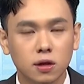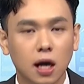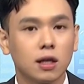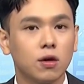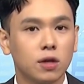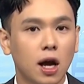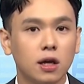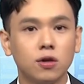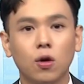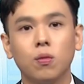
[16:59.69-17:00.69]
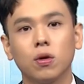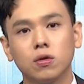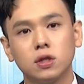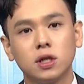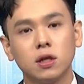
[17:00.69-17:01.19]
达到压抑通膨
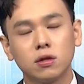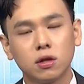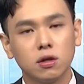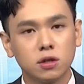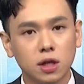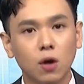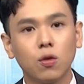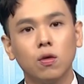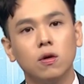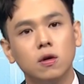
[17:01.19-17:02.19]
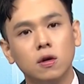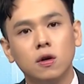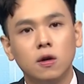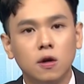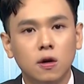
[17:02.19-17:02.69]
效的效果，
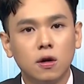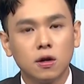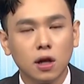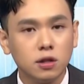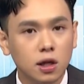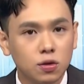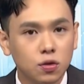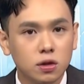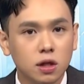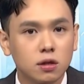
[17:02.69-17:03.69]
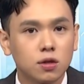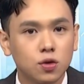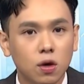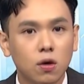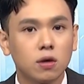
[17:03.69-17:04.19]
那既然说这样子的
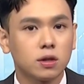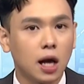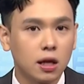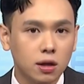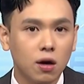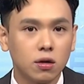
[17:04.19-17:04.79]
状况达到